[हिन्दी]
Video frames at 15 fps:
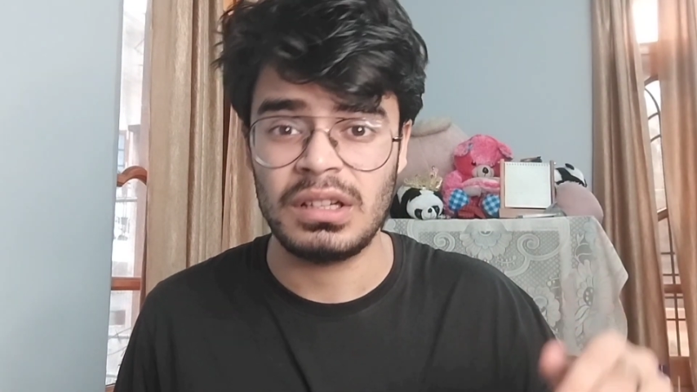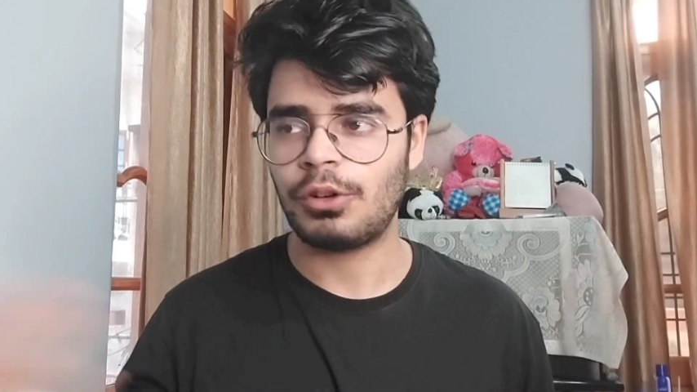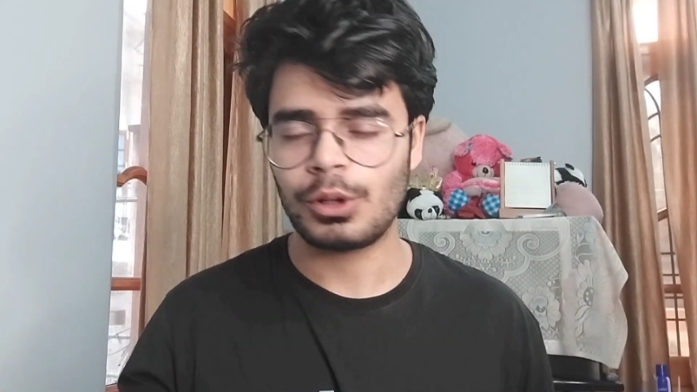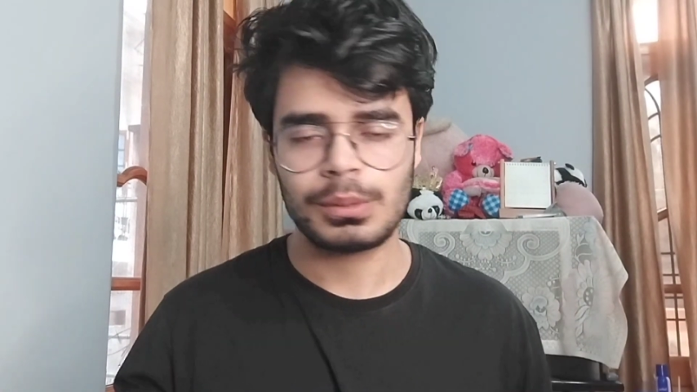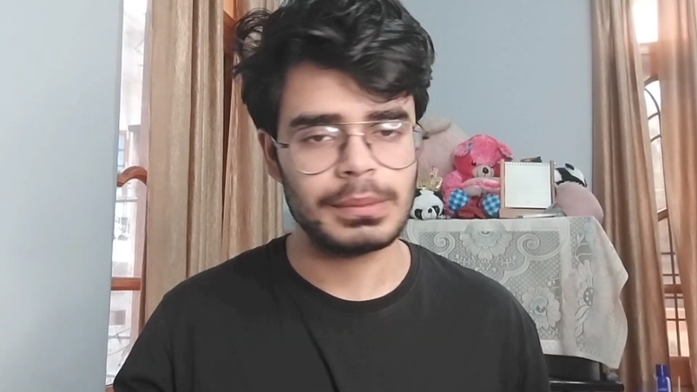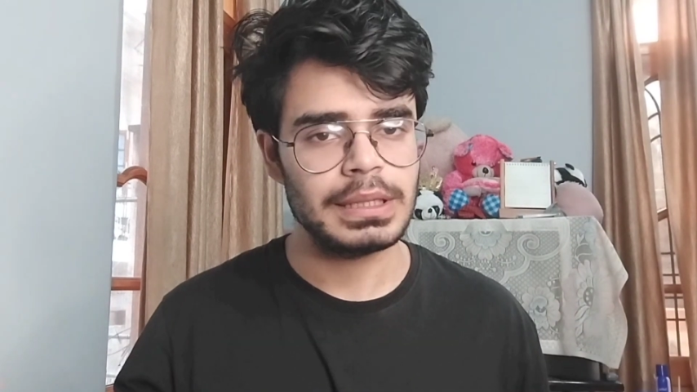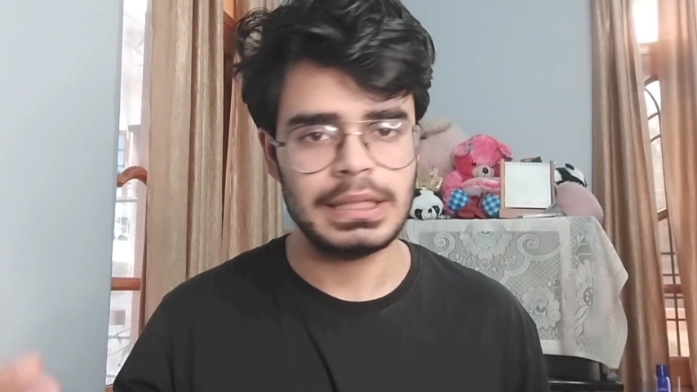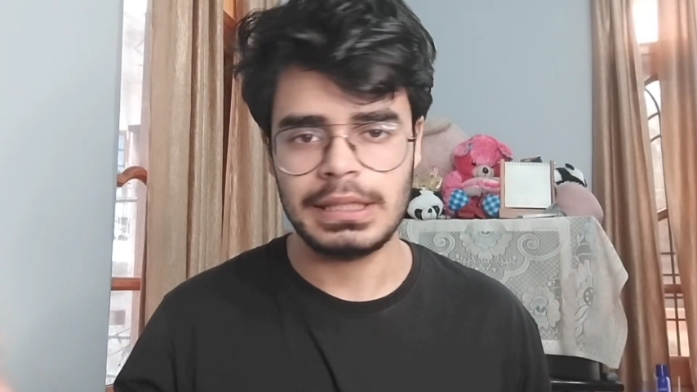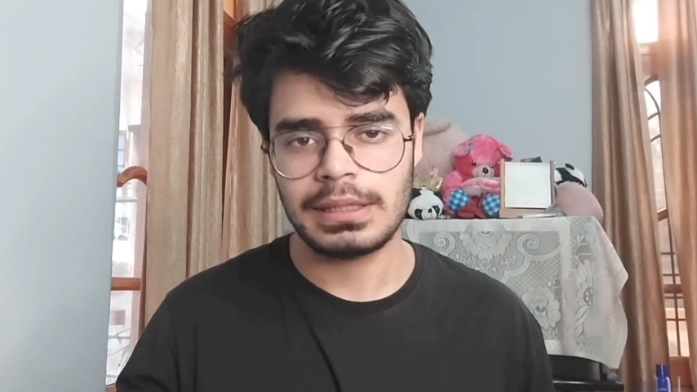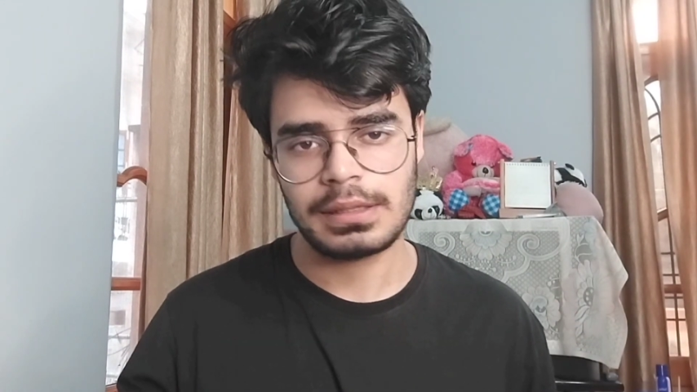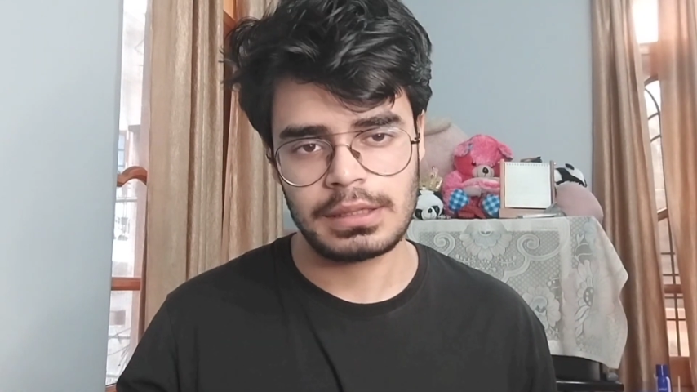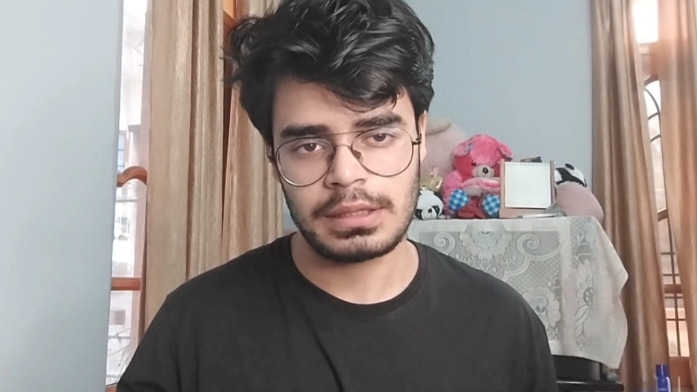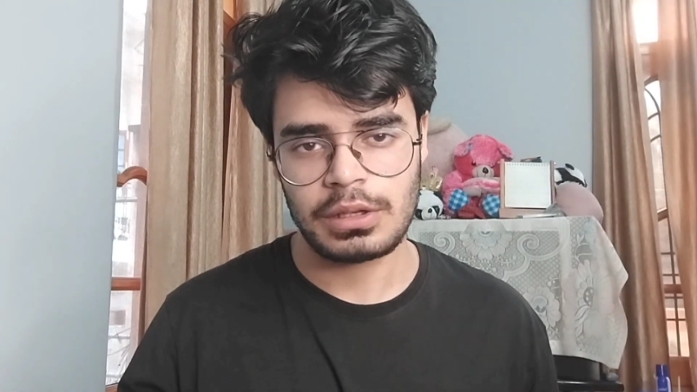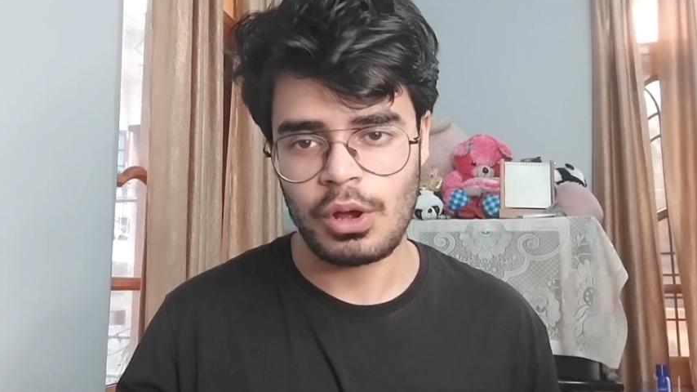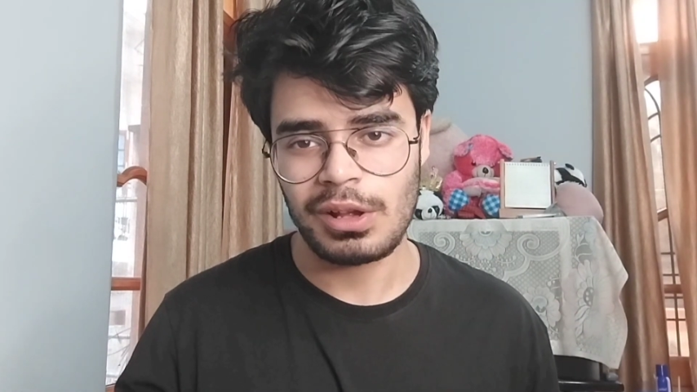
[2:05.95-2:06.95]
फॉर मी ही
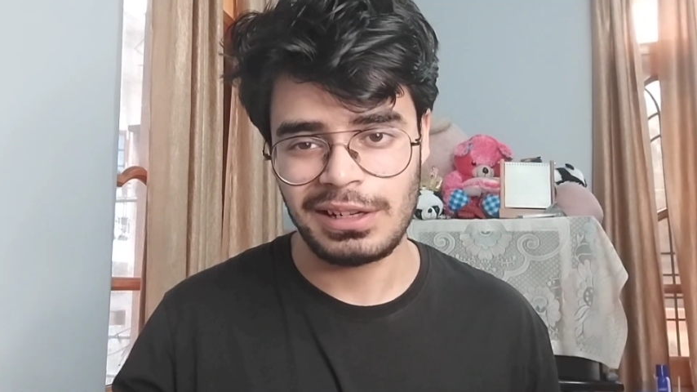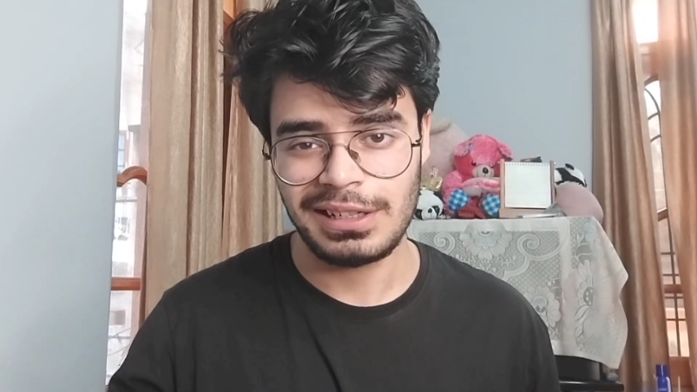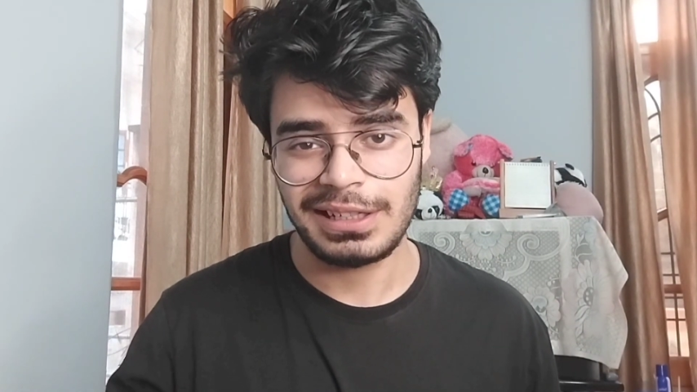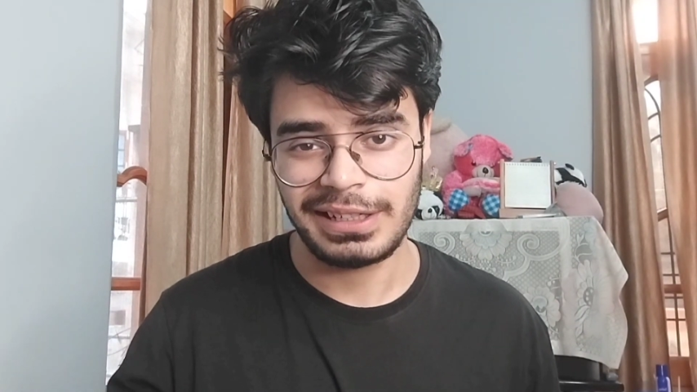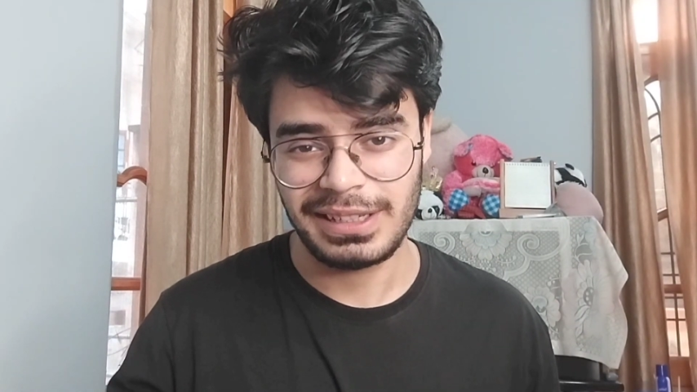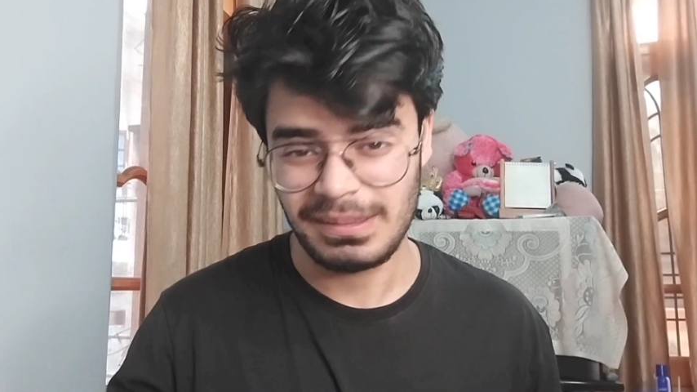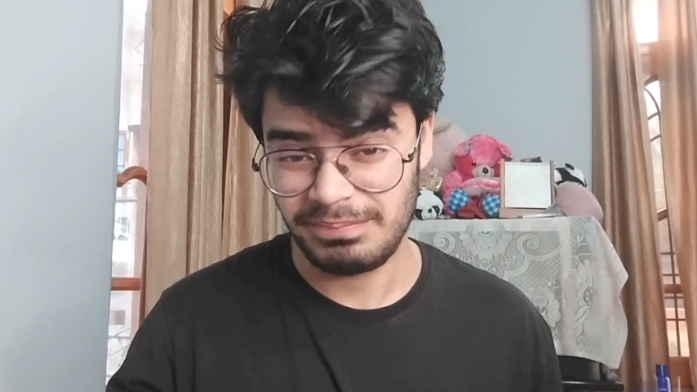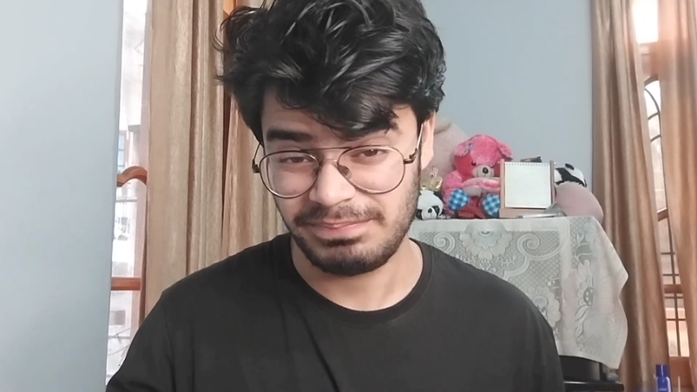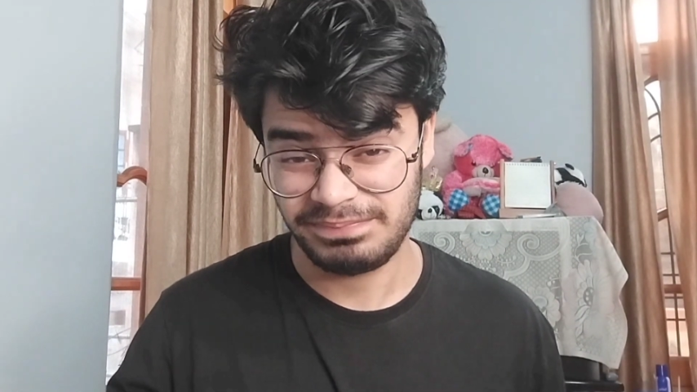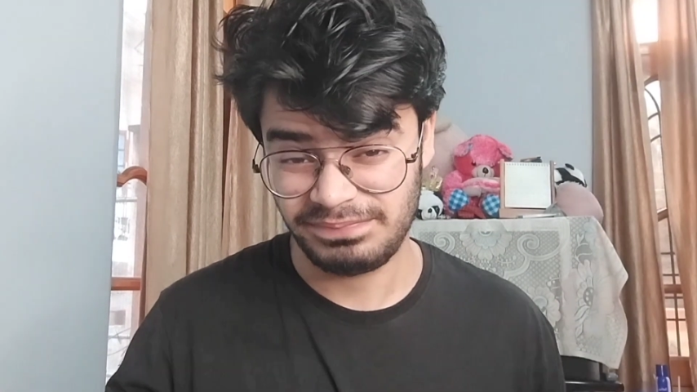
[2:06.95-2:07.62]
इज़ अ सॉलिड